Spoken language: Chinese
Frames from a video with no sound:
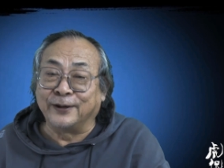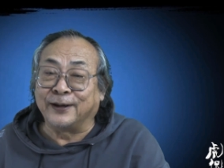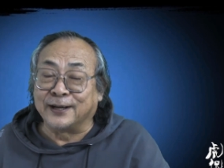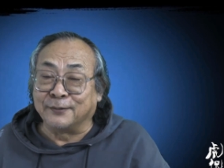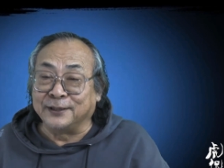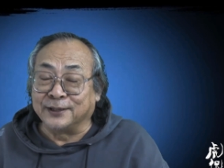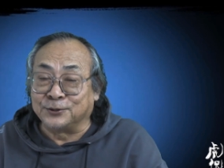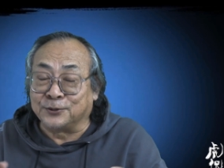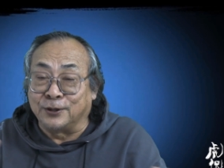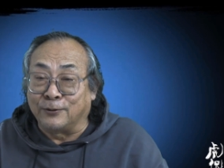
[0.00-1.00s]
文化革命那
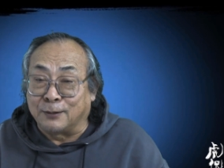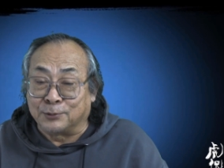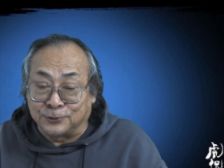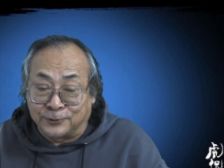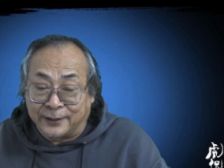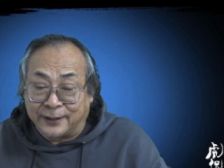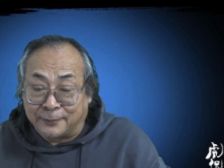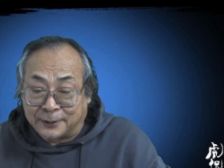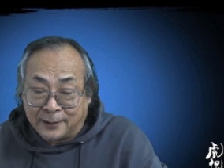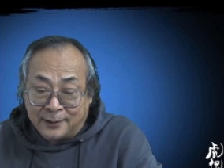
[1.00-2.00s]
个宣传画不都是那
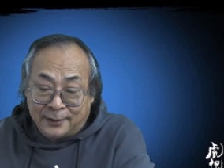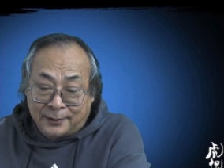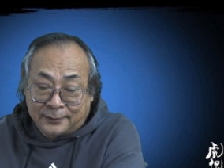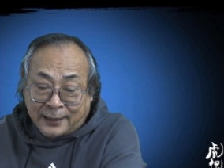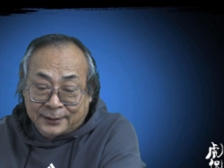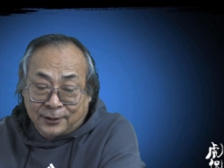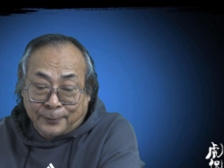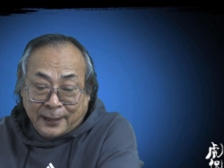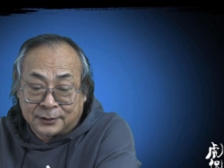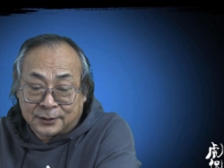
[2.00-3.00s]
样吗？一个大
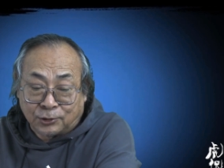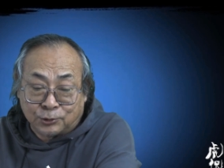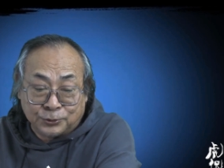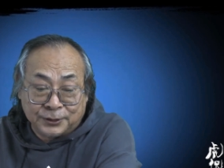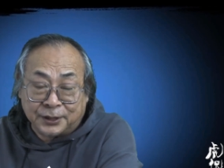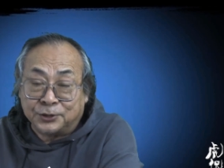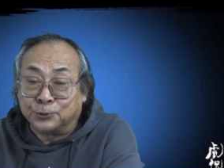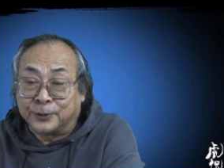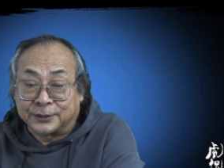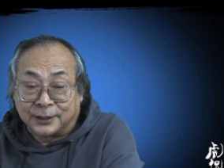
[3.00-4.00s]
扫把扫出一些
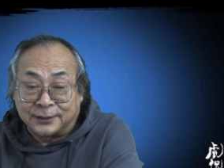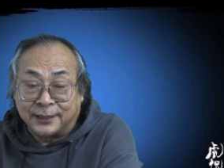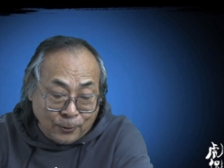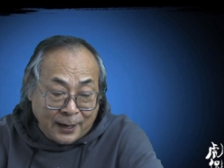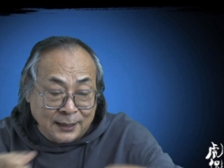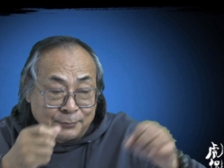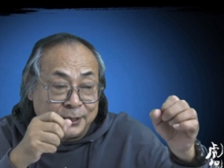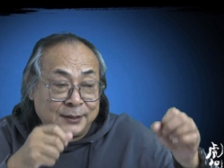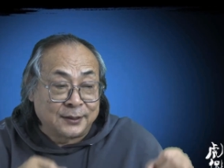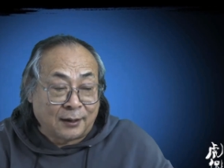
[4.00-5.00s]
牛鬼蛇神，哗这
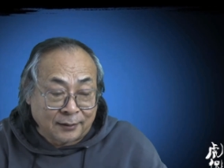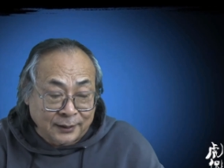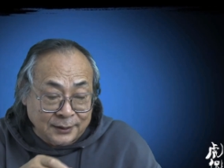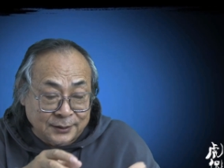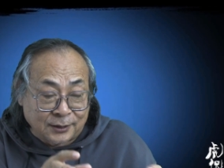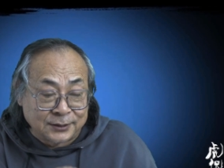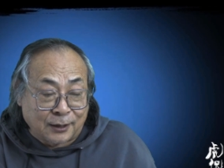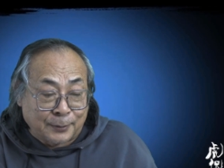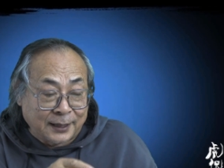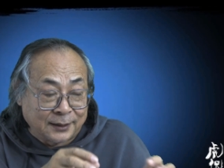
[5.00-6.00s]
么一扫，那个小
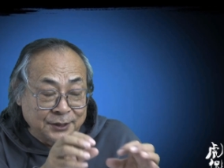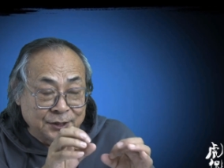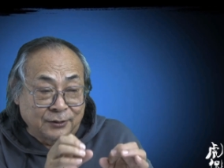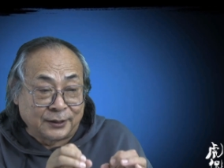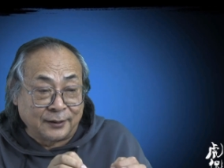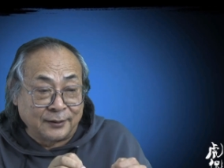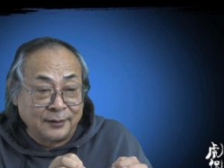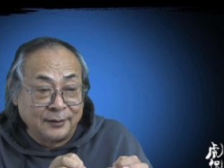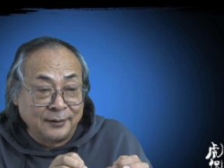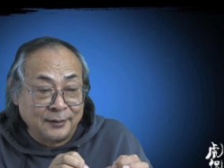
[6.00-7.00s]
扫把上的小人
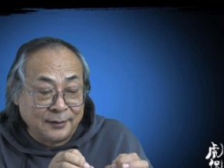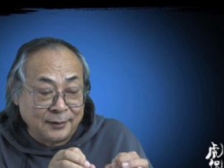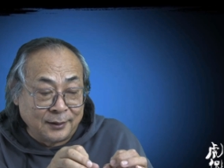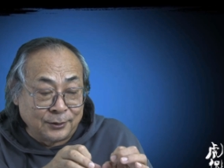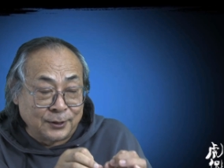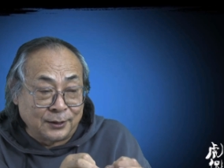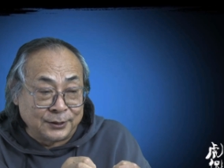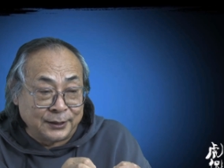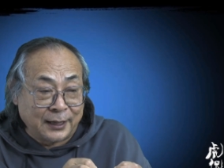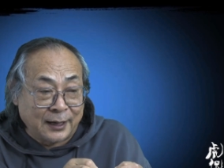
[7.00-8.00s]
儿。刘少
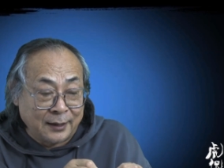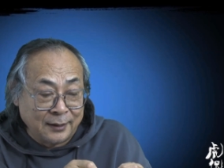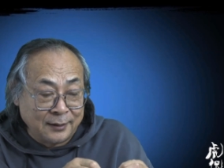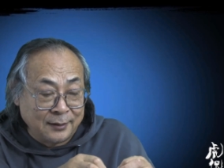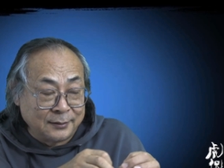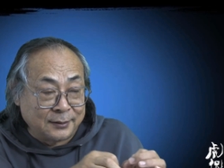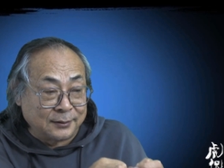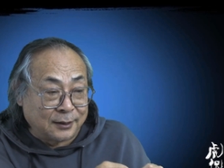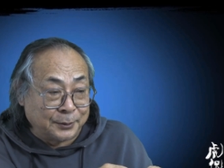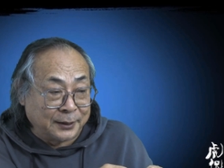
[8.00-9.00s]
奇啊，
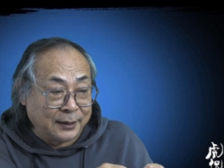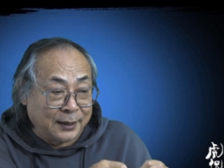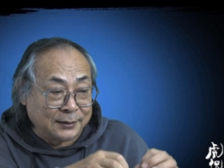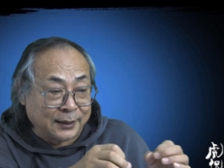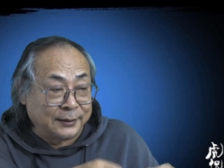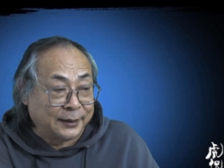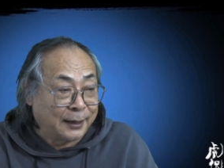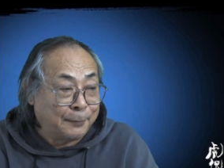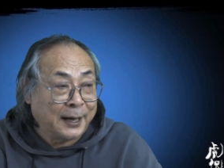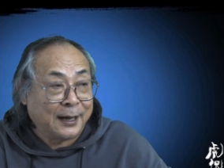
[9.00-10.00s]
邓小平啊，谁谁
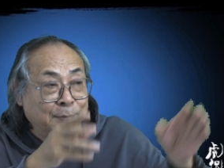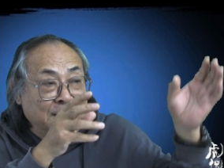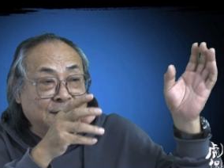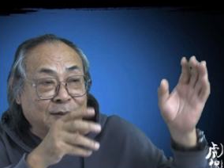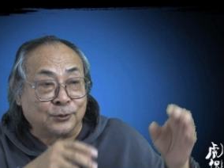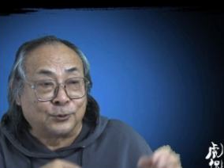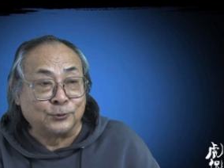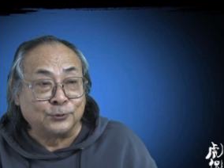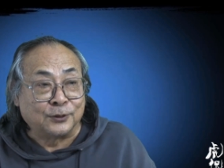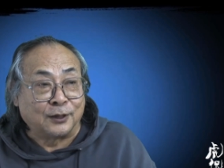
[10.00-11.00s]
啊，啪，被扫到
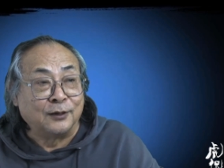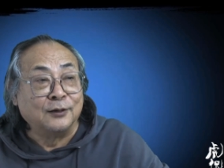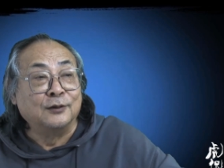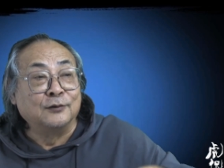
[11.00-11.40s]
空中啊，